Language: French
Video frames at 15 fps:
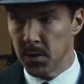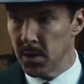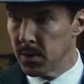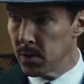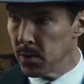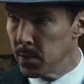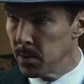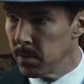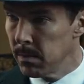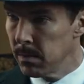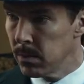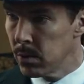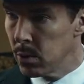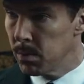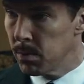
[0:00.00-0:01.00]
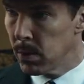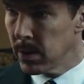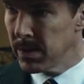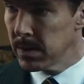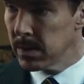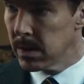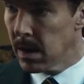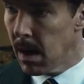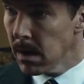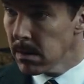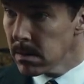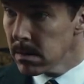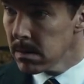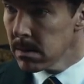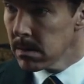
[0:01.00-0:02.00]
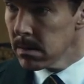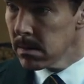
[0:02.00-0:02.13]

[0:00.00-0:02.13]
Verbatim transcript: Quoi Ça envoie des fléchettes empoisonnées